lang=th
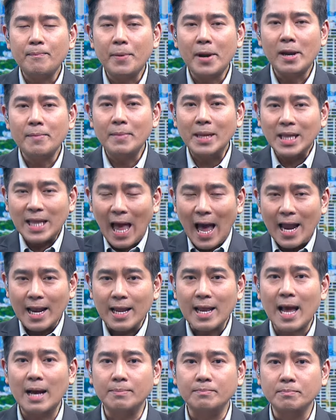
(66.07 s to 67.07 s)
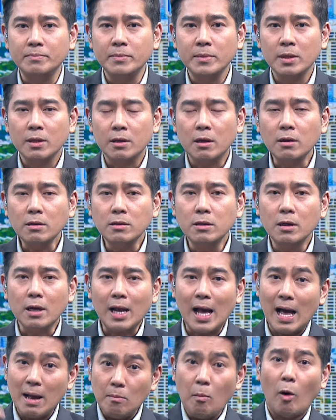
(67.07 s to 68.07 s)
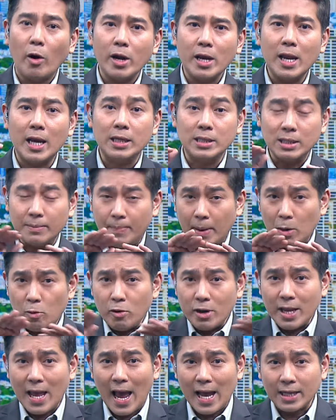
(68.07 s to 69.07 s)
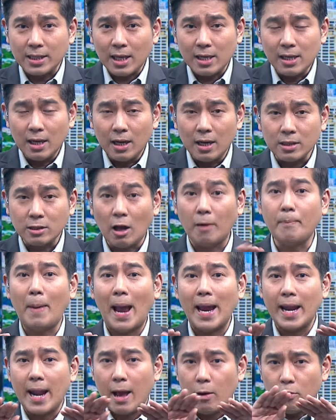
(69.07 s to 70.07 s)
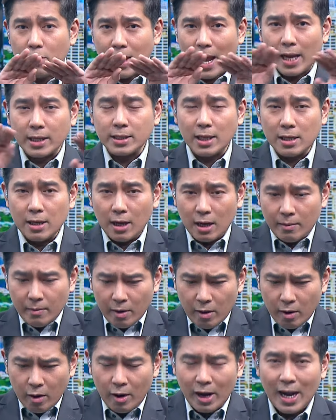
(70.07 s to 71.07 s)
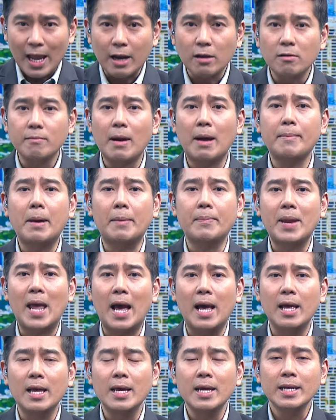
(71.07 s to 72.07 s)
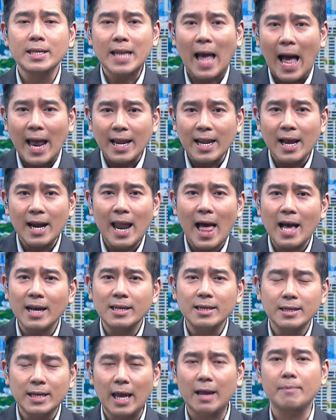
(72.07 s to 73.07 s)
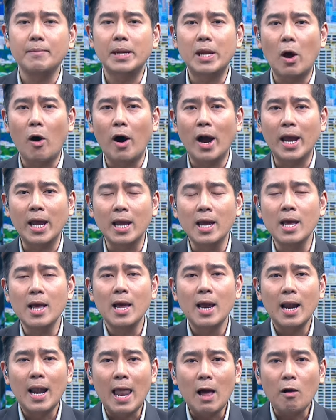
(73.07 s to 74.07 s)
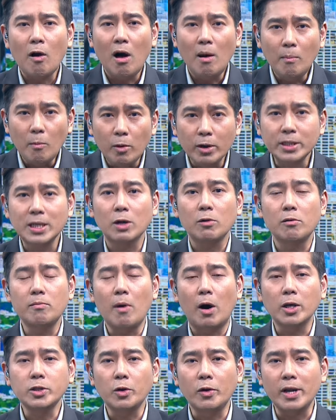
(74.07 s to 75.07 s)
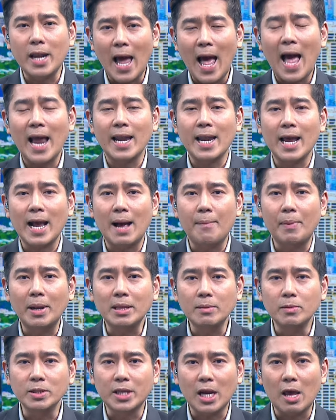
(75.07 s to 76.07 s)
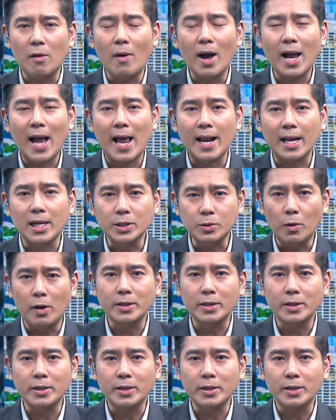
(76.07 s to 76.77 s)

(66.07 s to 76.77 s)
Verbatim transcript: พีระมิดฐานกลับก็คือข้างบนเนี่ยจะเป็นคนแก่ซะเยอะต่อไปนะคนแก่ซะเยอะแล้วมันค่อยๆเล็กลงมาแบบนี้ฐานข้างล่างคือเด็กมีน้อยแล้วข้อมูลจากคุณหมอชลน่านนะครับรัฐมนตรีว่าการกระทรวง